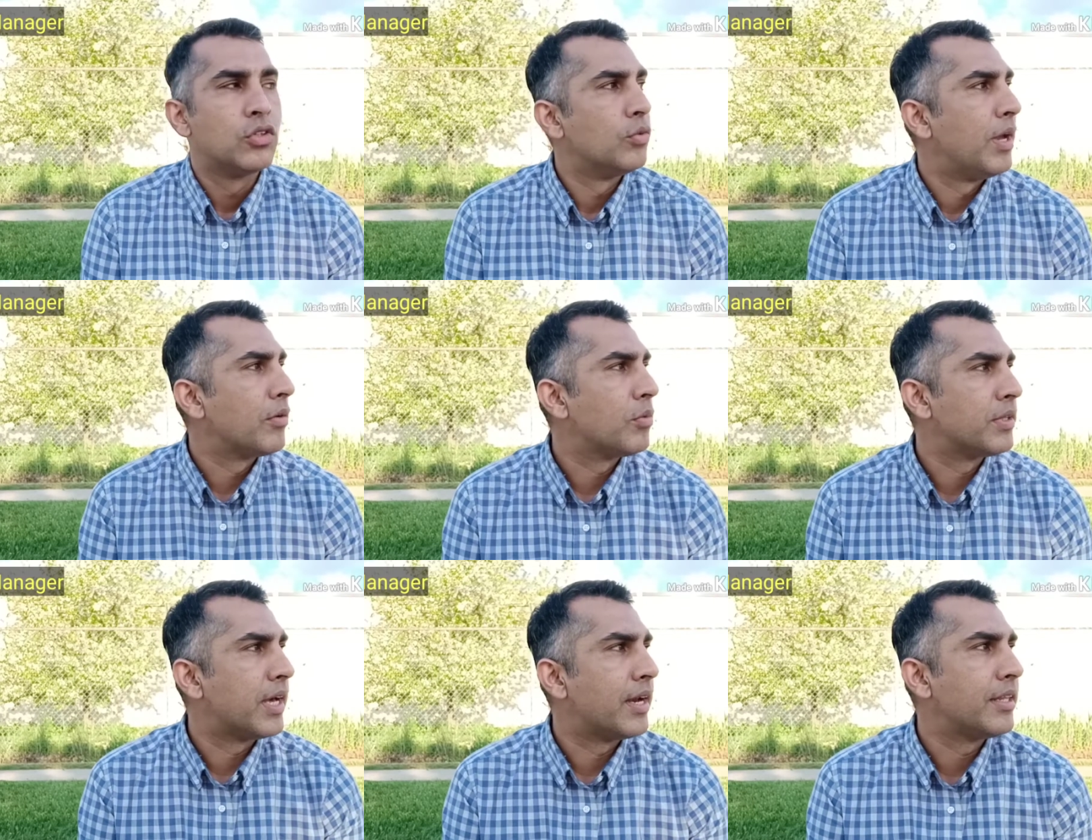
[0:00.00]
तो मैं आपको
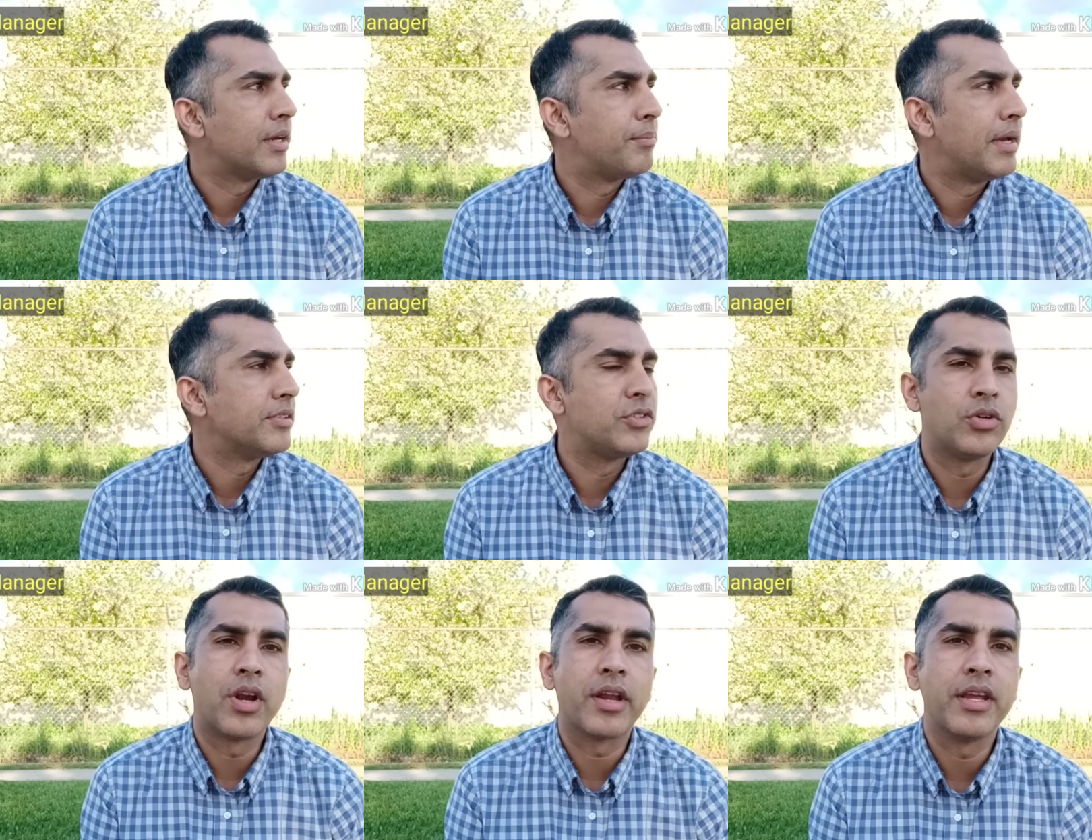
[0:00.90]
बता रहा था बेस्ट जो
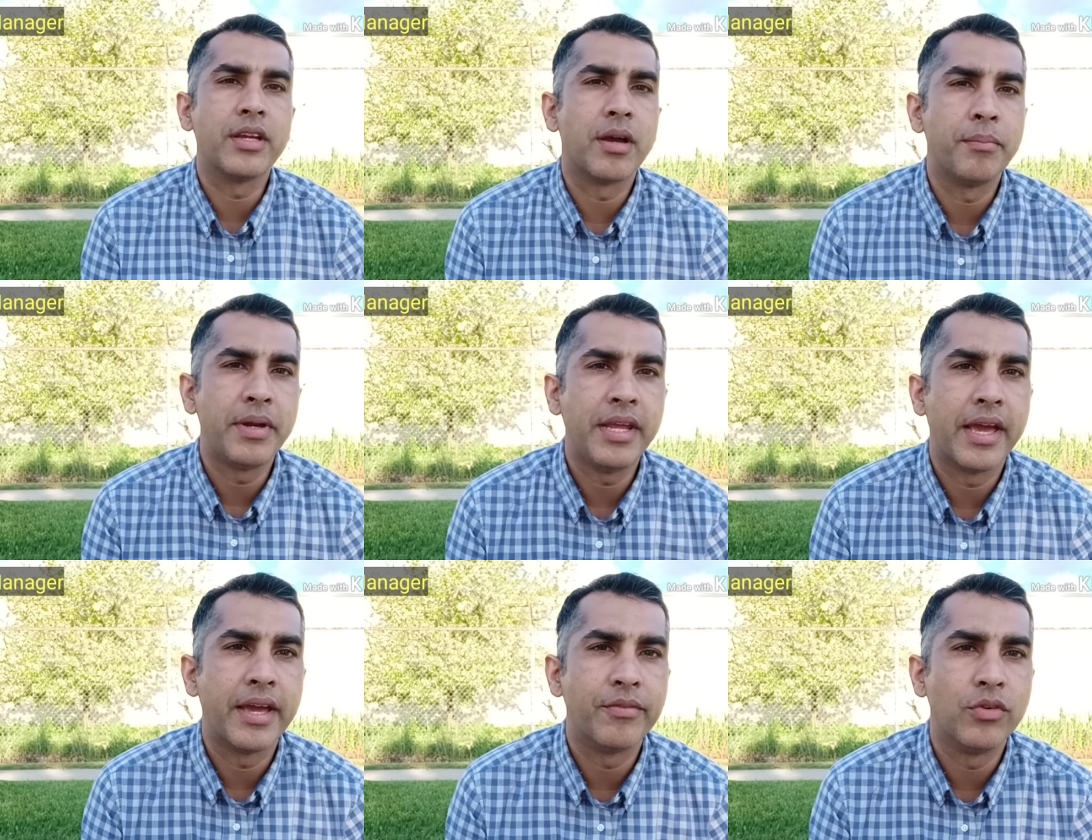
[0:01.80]
ट्रकिंग कंपनी
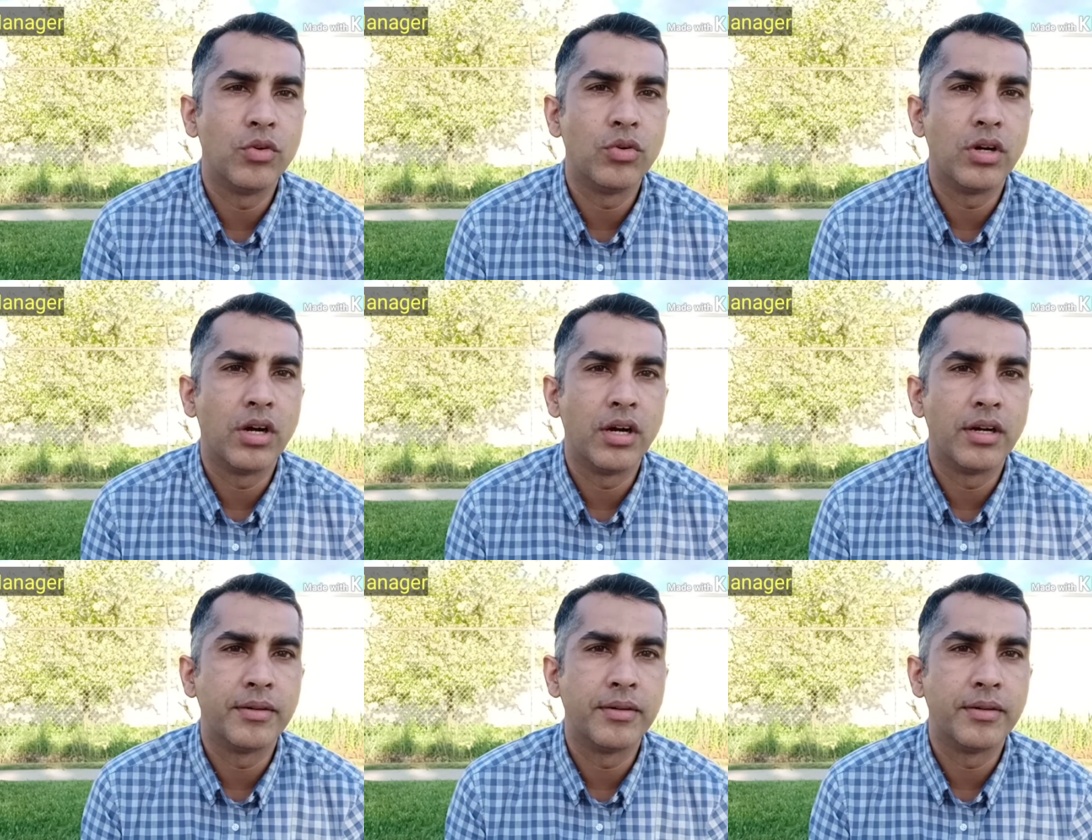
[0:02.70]
है वो आ,